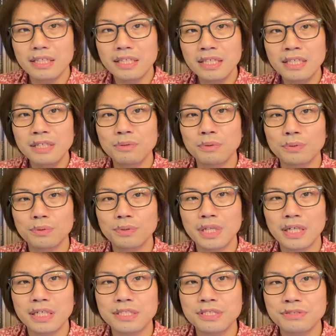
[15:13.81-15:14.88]
いい大人
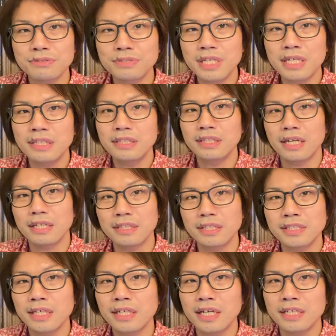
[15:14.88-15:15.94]
がじゅうねんだい
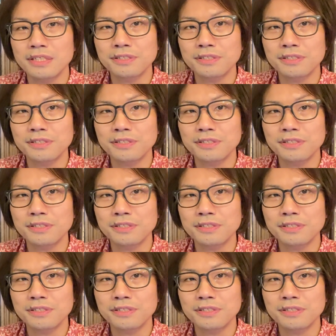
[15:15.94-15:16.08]
で世界